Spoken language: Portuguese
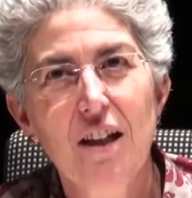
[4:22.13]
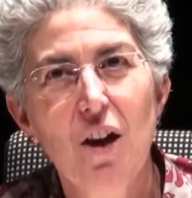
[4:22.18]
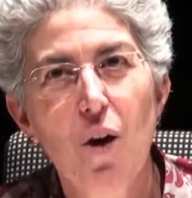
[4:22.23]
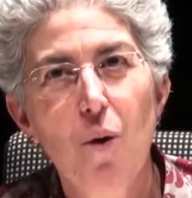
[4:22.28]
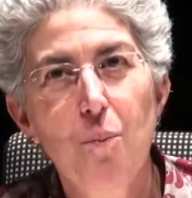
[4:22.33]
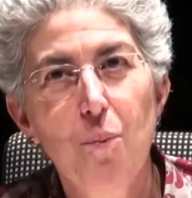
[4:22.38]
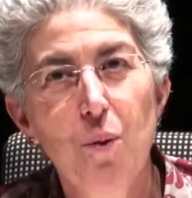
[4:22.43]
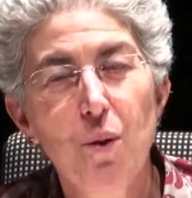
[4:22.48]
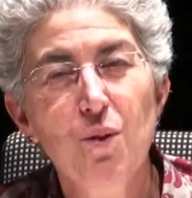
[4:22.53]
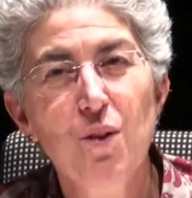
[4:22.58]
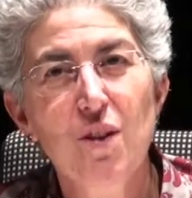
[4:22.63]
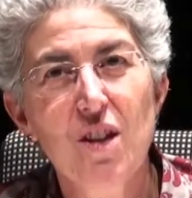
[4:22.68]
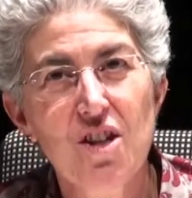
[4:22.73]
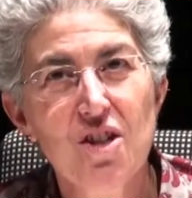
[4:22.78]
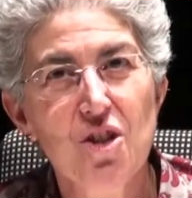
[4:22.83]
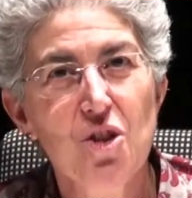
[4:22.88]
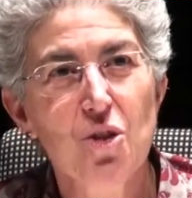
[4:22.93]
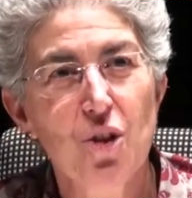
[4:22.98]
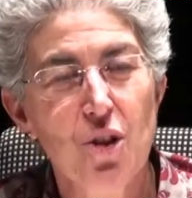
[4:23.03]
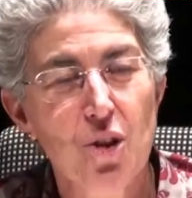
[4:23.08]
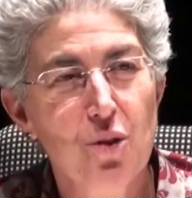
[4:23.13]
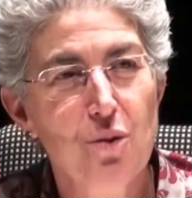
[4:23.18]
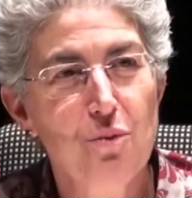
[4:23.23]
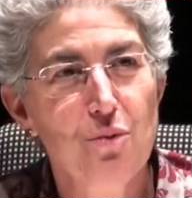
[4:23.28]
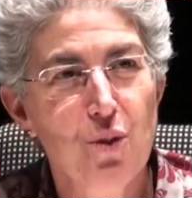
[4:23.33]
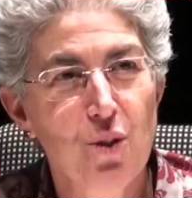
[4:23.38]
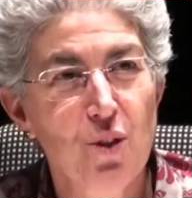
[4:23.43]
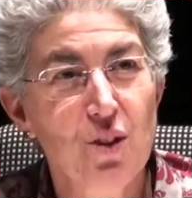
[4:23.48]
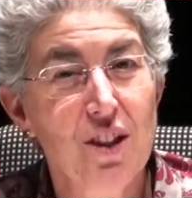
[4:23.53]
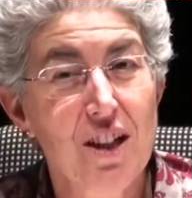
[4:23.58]
ao ponto desta história que eu
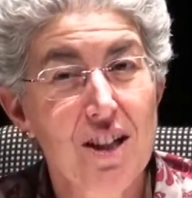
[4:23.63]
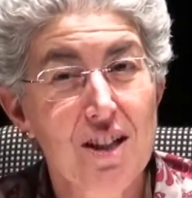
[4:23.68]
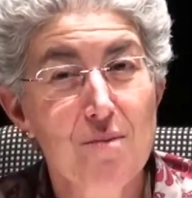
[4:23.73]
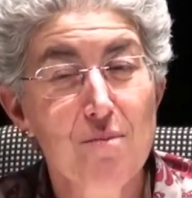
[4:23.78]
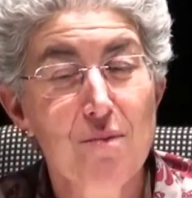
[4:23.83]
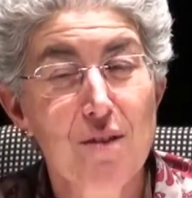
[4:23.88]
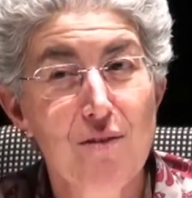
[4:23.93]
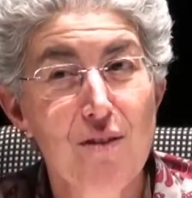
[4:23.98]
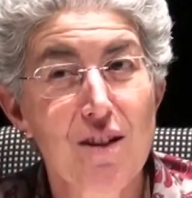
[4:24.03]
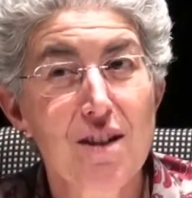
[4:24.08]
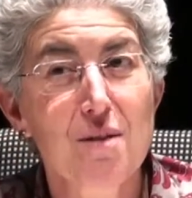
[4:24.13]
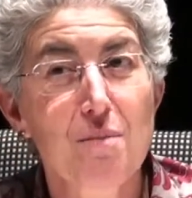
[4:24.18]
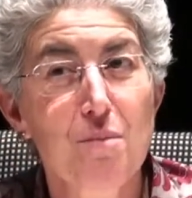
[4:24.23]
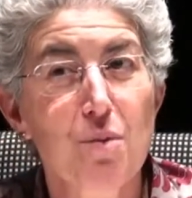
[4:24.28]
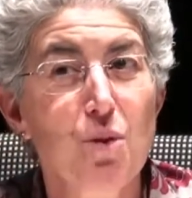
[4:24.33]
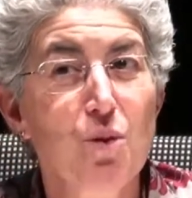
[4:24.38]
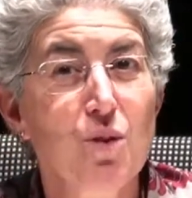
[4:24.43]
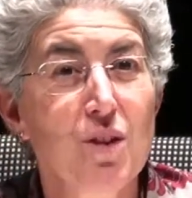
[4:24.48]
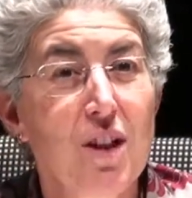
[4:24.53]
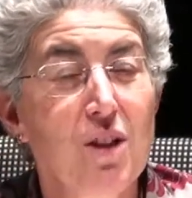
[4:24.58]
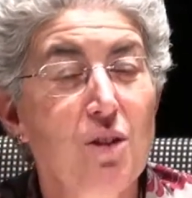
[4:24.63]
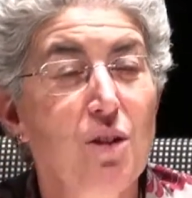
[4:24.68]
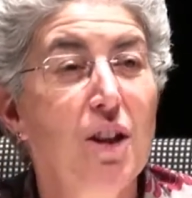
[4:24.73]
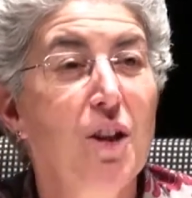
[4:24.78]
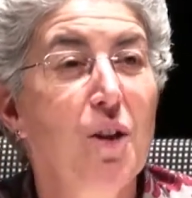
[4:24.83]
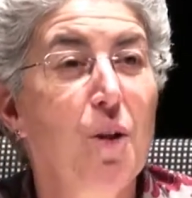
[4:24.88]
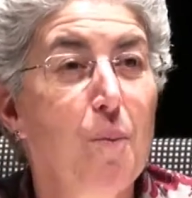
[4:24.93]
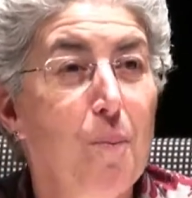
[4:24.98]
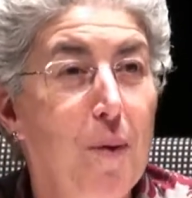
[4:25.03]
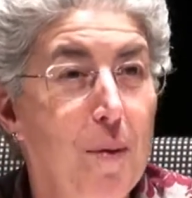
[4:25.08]
vou contar, se me tivessem perguntado qual
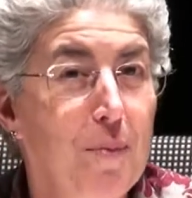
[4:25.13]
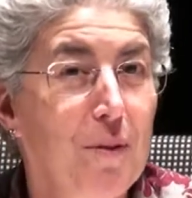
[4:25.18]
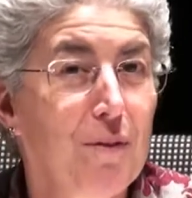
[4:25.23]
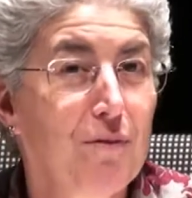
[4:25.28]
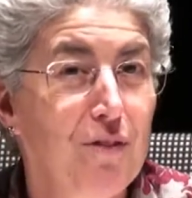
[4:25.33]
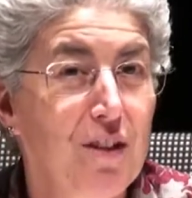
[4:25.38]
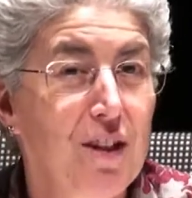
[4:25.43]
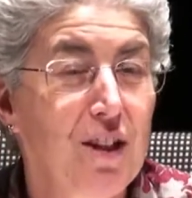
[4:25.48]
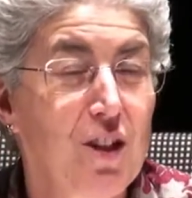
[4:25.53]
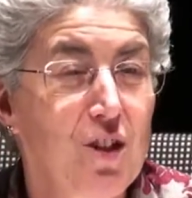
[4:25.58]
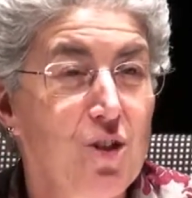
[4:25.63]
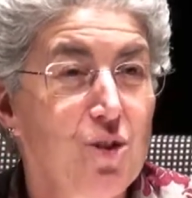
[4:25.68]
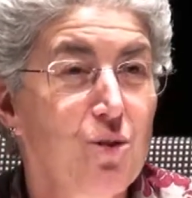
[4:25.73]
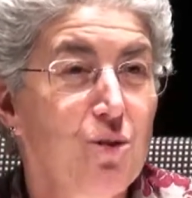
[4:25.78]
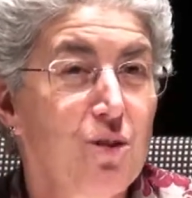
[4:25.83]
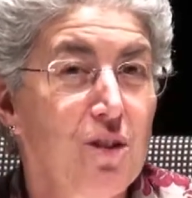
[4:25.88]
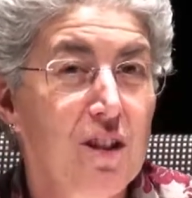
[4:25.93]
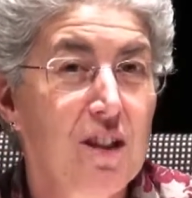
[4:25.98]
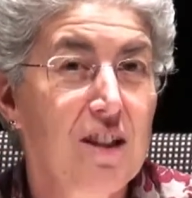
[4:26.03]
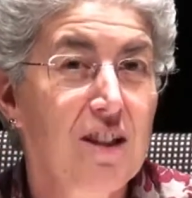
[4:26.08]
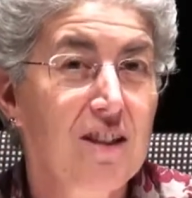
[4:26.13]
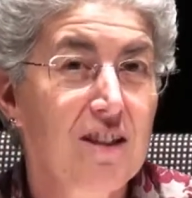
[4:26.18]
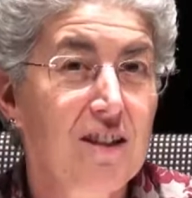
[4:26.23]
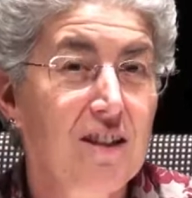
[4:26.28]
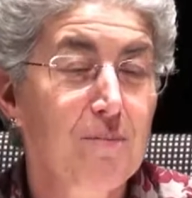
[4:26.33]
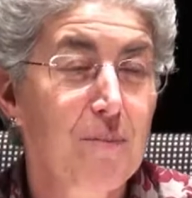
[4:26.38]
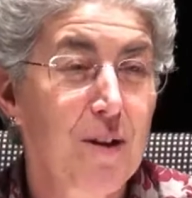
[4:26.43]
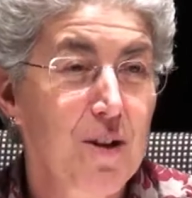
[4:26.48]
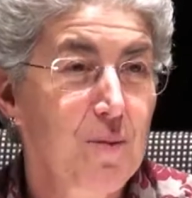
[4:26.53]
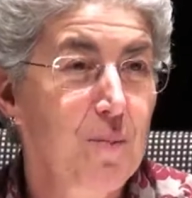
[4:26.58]
era o Papa que faria isto, eu diria que,
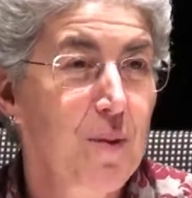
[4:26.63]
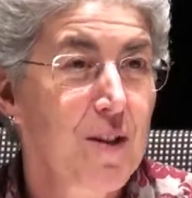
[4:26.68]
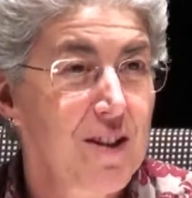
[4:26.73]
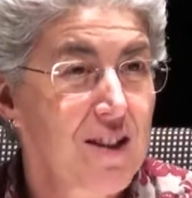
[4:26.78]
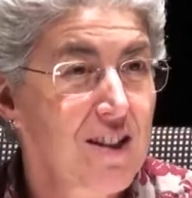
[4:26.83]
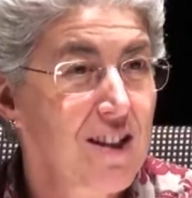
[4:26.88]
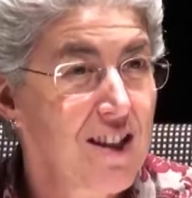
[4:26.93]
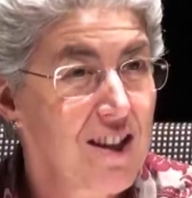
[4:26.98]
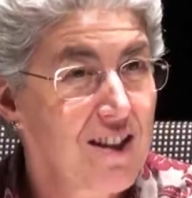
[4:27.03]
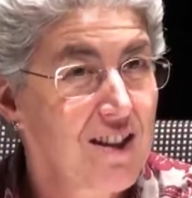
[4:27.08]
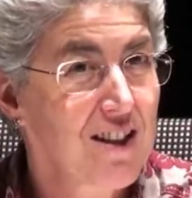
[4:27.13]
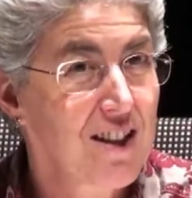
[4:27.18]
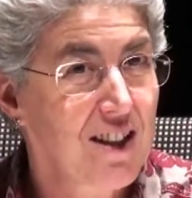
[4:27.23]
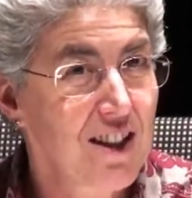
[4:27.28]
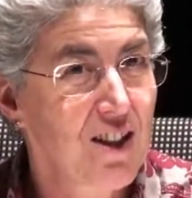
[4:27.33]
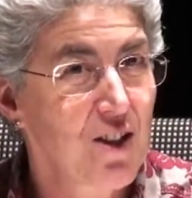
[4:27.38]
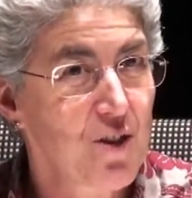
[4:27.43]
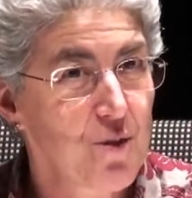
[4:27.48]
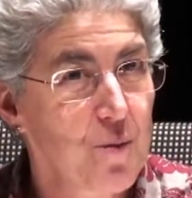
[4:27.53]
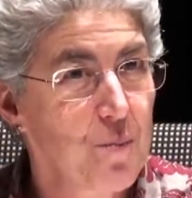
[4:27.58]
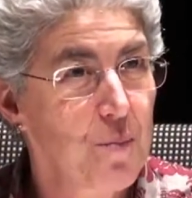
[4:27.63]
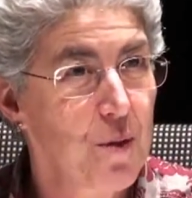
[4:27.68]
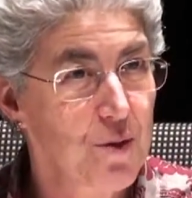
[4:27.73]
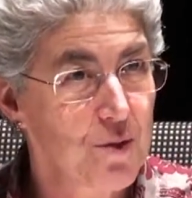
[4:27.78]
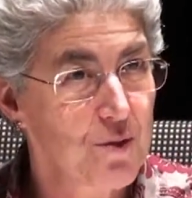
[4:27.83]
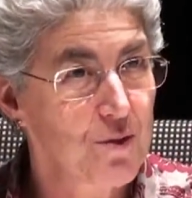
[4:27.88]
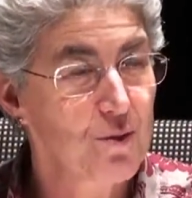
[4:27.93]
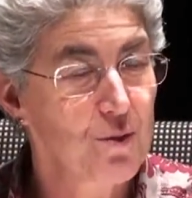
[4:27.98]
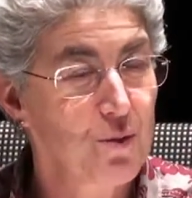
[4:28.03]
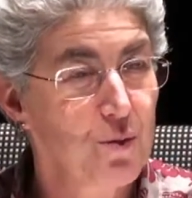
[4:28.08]
mais depressa, se calhar diria que era João Paulo
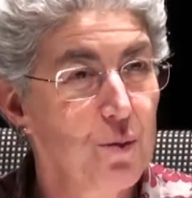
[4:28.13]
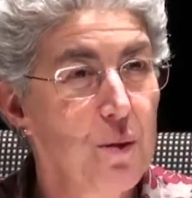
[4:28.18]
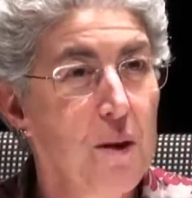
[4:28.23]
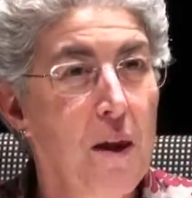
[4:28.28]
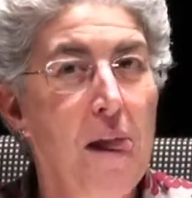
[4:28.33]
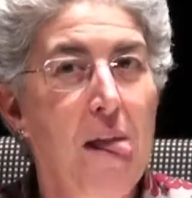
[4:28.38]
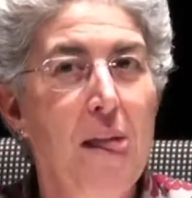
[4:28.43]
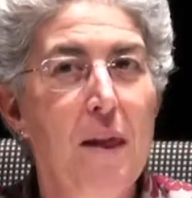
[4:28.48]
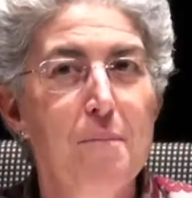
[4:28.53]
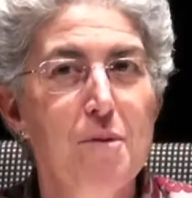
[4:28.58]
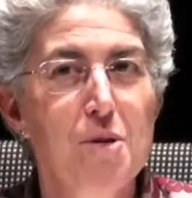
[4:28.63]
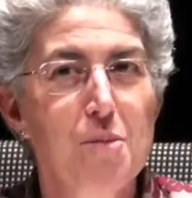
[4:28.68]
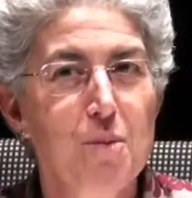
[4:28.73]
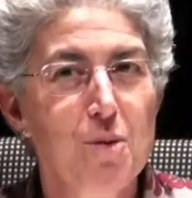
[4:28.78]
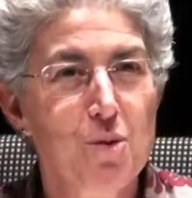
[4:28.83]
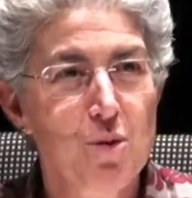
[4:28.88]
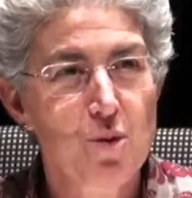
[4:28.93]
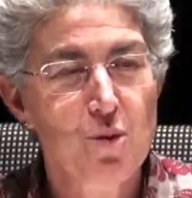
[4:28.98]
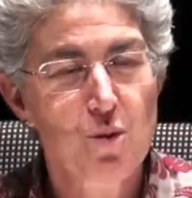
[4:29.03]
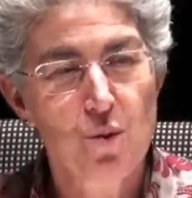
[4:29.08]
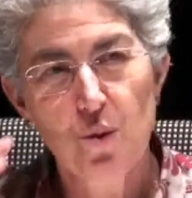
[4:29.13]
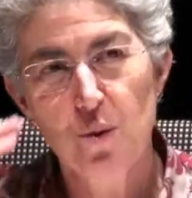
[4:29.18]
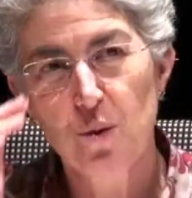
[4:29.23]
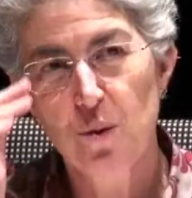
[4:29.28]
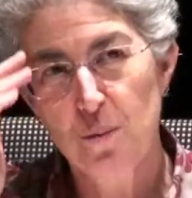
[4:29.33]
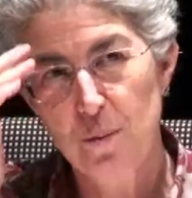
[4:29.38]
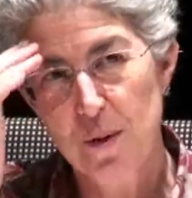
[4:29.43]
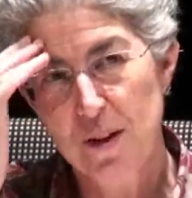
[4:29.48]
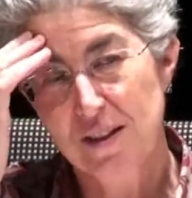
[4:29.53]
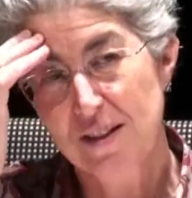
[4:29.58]
II, mas passou-se
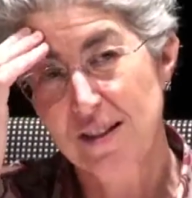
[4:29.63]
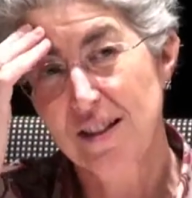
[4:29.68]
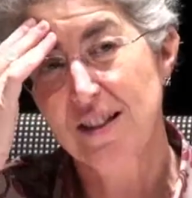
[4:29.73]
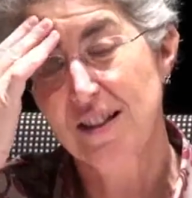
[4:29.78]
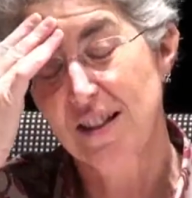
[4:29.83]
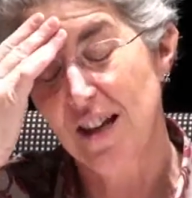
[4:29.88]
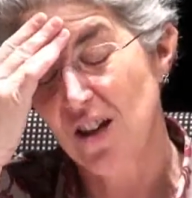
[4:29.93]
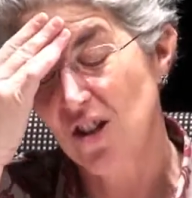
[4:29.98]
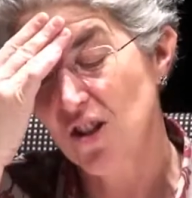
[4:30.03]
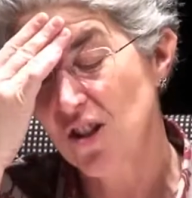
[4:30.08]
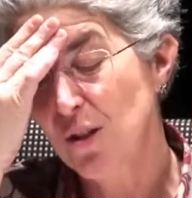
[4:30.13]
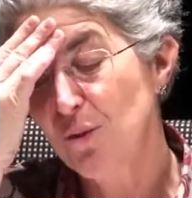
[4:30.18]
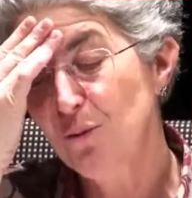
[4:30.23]
com Bento XVI.